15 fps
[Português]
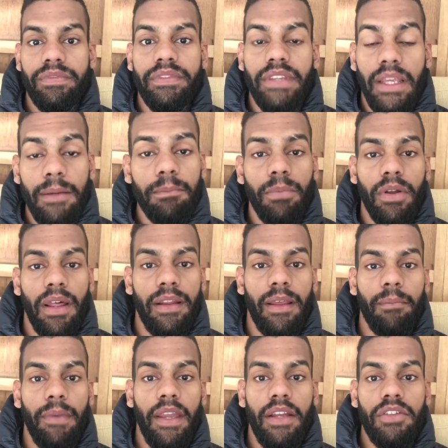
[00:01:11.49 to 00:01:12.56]

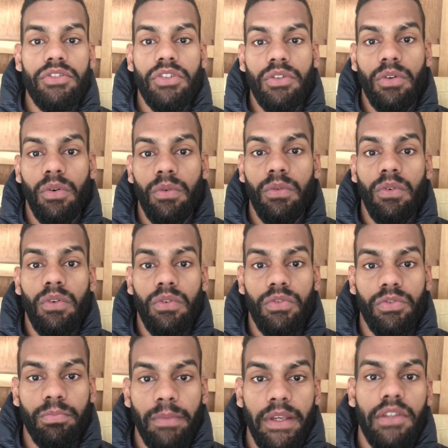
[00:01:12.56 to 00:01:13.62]
temporariamente com
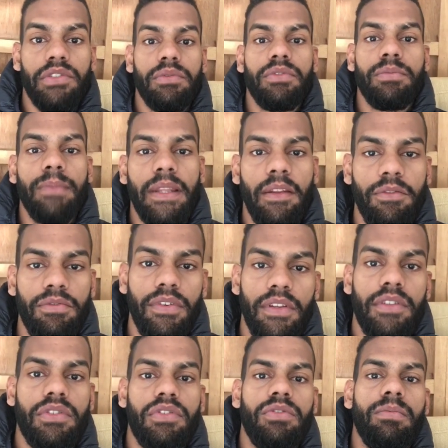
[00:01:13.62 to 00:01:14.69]
os mesmos
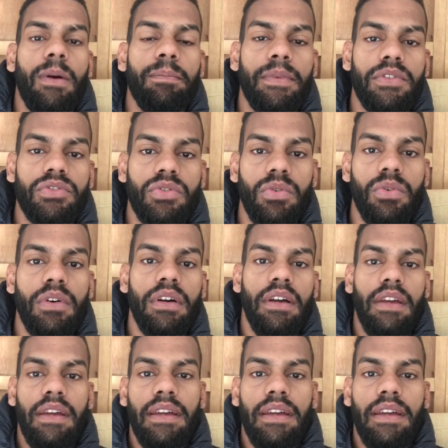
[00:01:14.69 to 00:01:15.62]
benefícios de uma pessoa